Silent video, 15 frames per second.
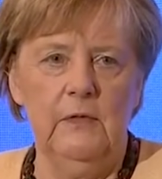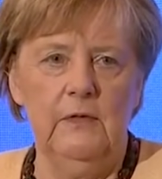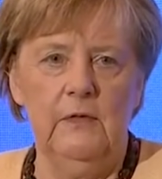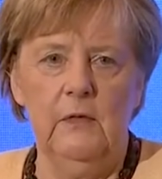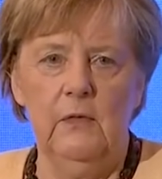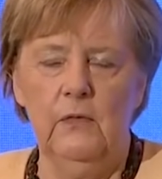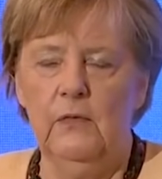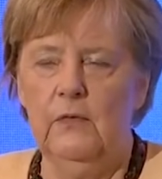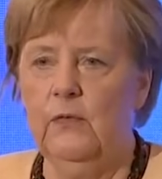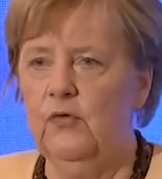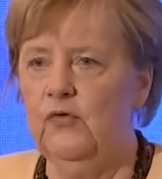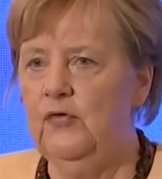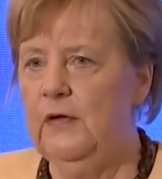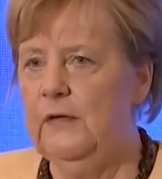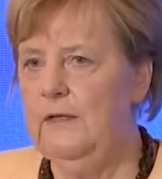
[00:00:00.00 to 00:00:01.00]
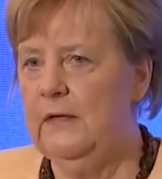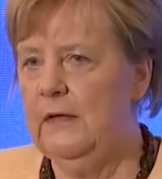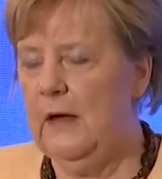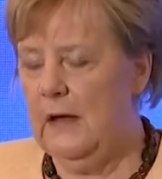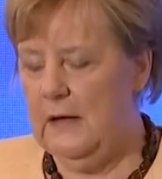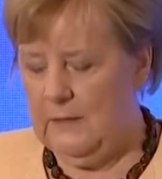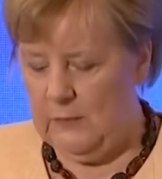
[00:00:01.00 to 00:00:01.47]
die Beziehungen zwischen den
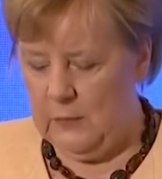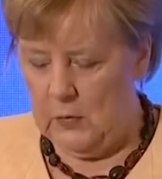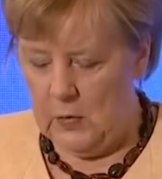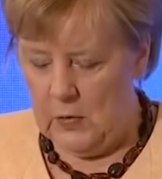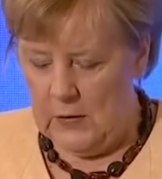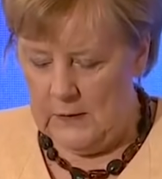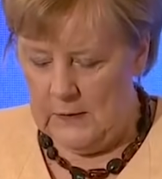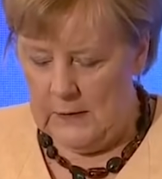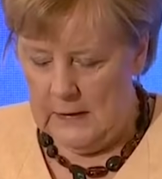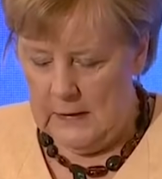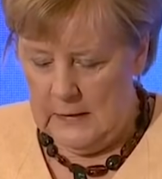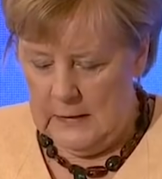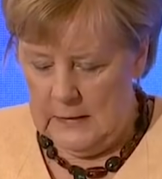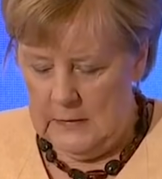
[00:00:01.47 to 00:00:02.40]
Sicherheitsbehörden,